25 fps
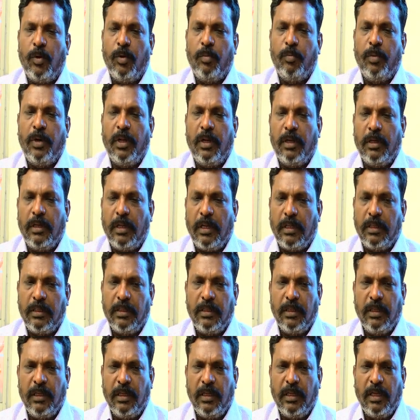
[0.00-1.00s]
சட்டமன்ற
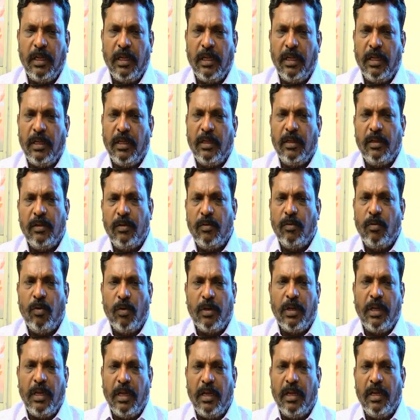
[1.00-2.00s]
தேர்தலுக்கு முன்னால்
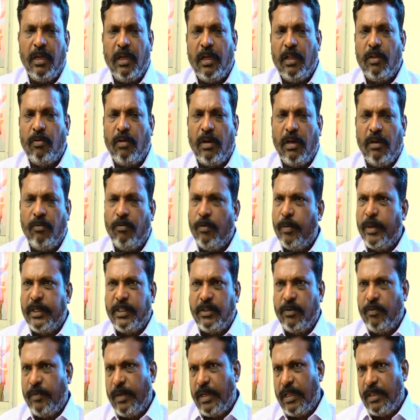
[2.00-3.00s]
கிட்டத்தட்ட
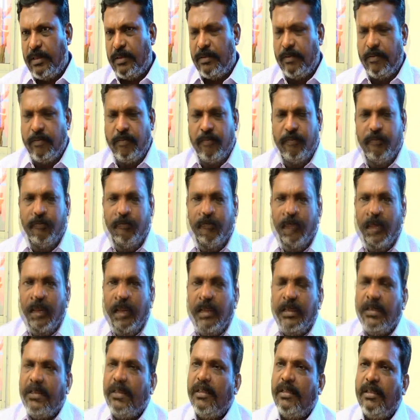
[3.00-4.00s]
நாடாளுமன்ற தேர்தல்
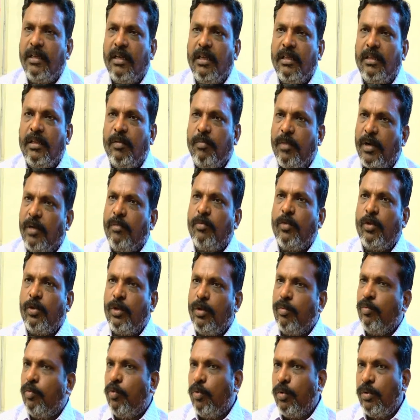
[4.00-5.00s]
முடிஞ்ச
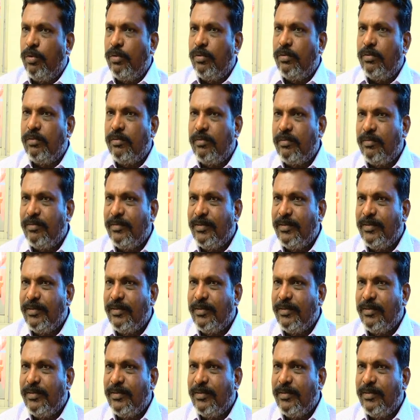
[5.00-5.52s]
ஓராண்டுக்குள்